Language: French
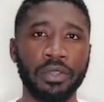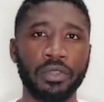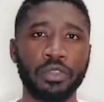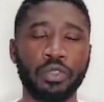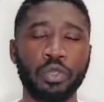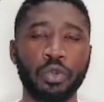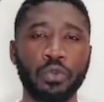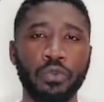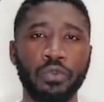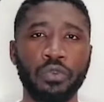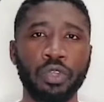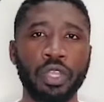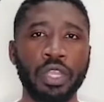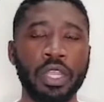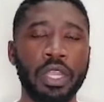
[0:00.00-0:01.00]
sur
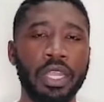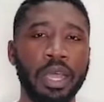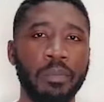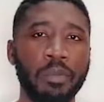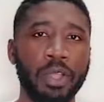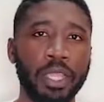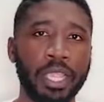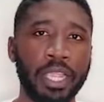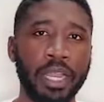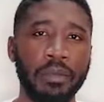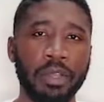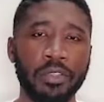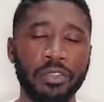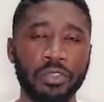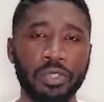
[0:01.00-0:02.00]
vous, l'apport
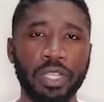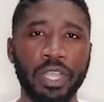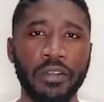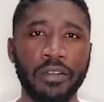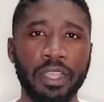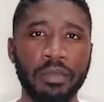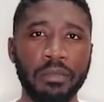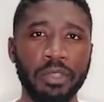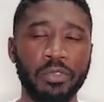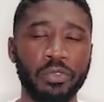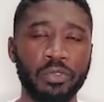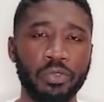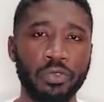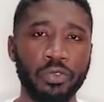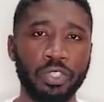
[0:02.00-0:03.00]
également du travail
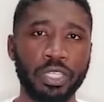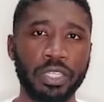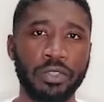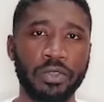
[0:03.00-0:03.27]
méthodologique,